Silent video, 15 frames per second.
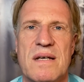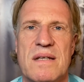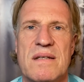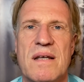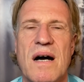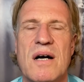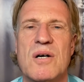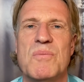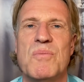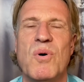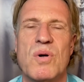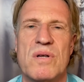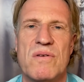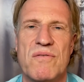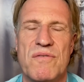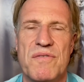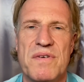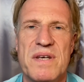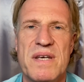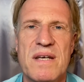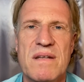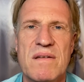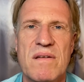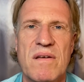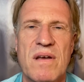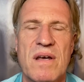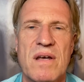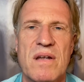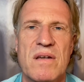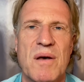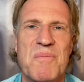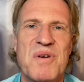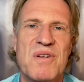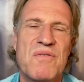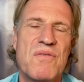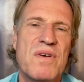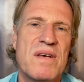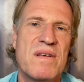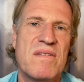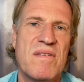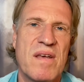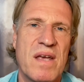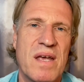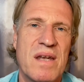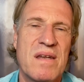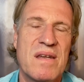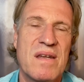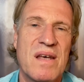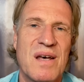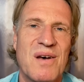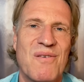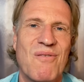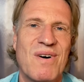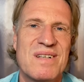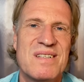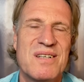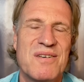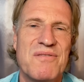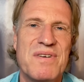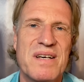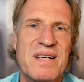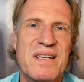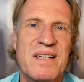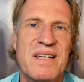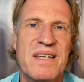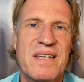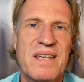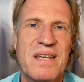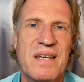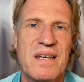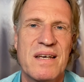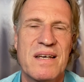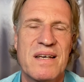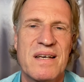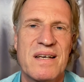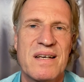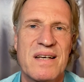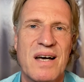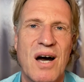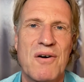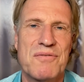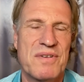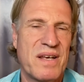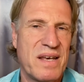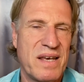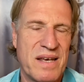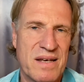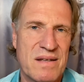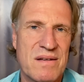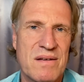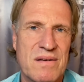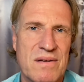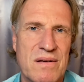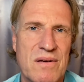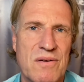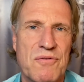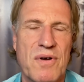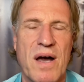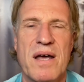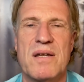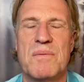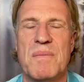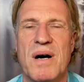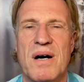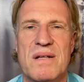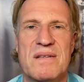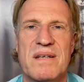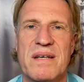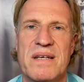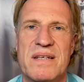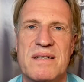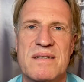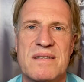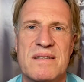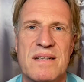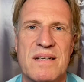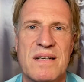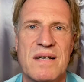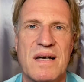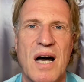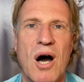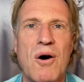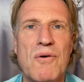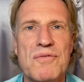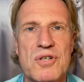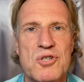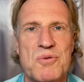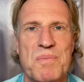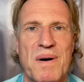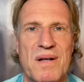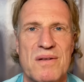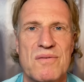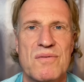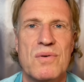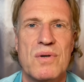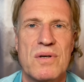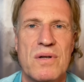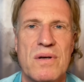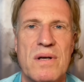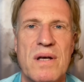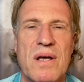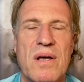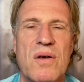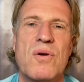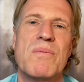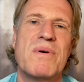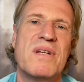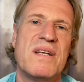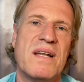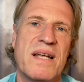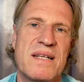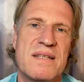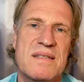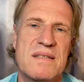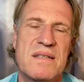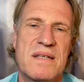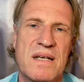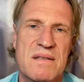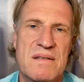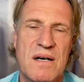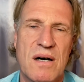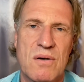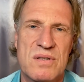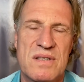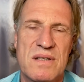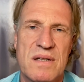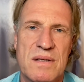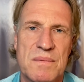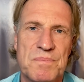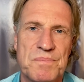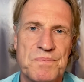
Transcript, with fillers: dargeboten wird, damit wir sehen, was hier wirklich auf der Erde für eine Matrix aufgespannt wurde über die letzten Jahrtausende.